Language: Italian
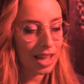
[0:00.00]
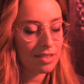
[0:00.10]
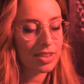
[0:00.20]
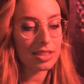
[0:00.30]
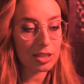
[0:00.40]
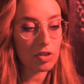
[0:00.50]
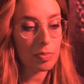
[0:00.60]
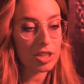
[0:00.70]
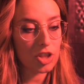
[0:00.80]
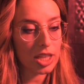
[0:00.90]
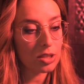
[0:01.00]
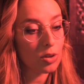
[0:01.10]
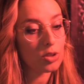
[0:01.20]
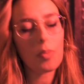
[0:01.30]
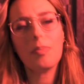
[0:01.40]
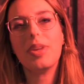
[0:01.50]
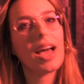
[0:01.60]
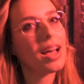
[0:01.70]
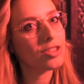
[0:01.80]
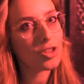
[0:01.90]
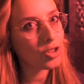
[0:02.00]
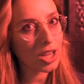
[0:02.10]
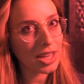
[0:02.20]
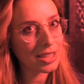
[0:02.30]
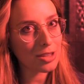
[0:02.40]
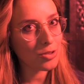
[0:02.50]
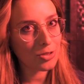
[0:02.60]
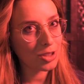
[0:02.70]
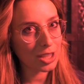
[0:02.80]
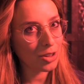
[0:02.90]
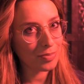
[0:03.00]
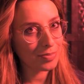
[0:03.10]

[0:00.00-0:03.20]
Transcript: Al 29% non piace giocare a nascondino.